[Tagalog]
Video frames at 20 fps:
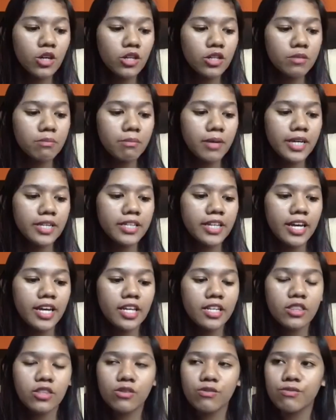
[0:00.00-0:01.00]
goal by the
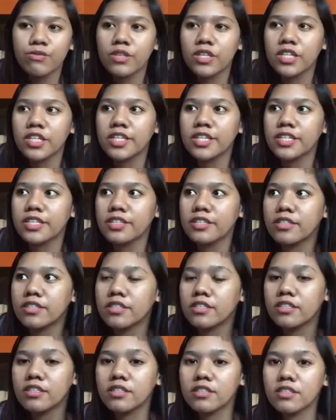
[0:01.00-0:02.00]
end of the year?
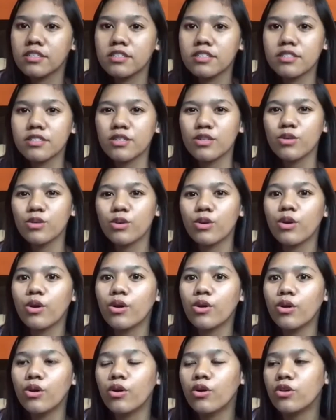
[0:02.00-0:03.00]

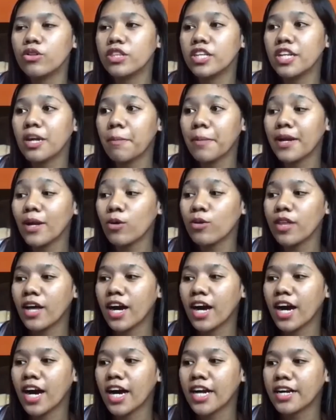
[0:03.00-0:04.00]
Siguro, hindi naman ako
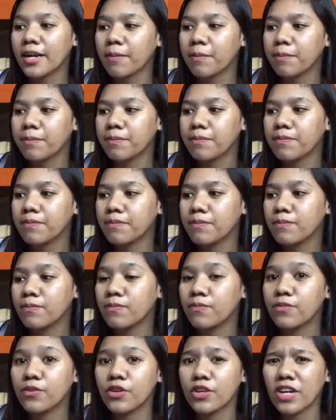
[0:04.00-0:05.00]
nangangarap.
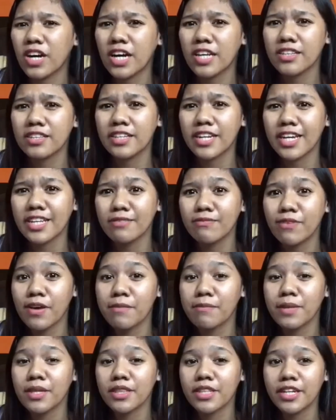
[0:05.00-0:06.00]
400,
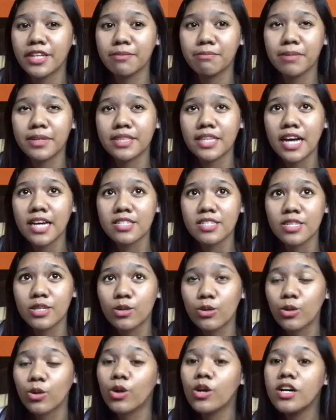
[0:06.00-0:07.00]
500 pataas
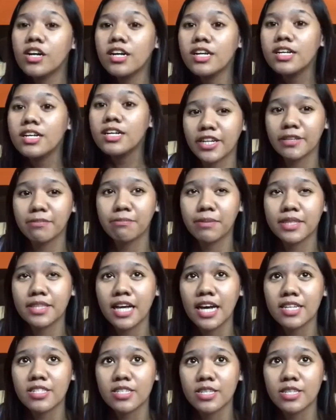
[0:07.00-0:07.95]
siguro. 500 pataas